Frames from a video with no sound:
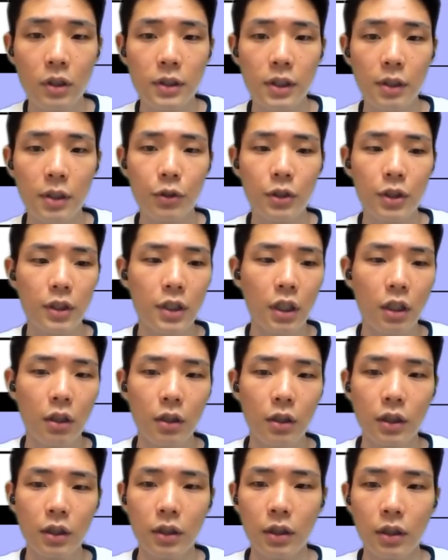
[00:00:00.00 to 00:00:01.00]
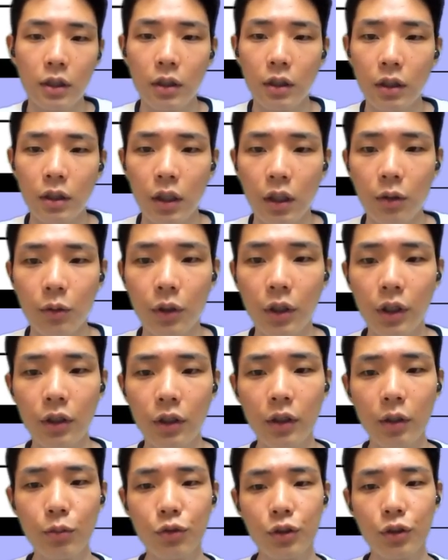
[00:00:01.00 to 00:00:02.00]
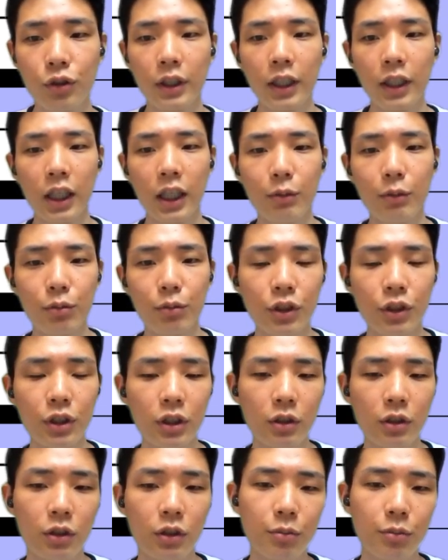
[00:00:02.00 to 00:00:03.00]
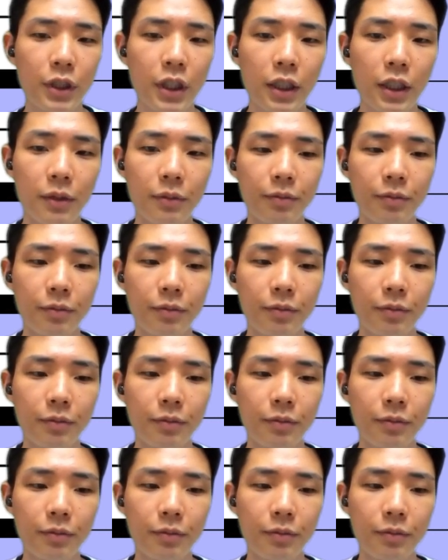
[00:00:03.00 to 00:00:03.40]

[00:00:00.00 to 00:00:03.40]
세 번째 상황은 데코레이터 함수에 타입을 붙이는 것입니다.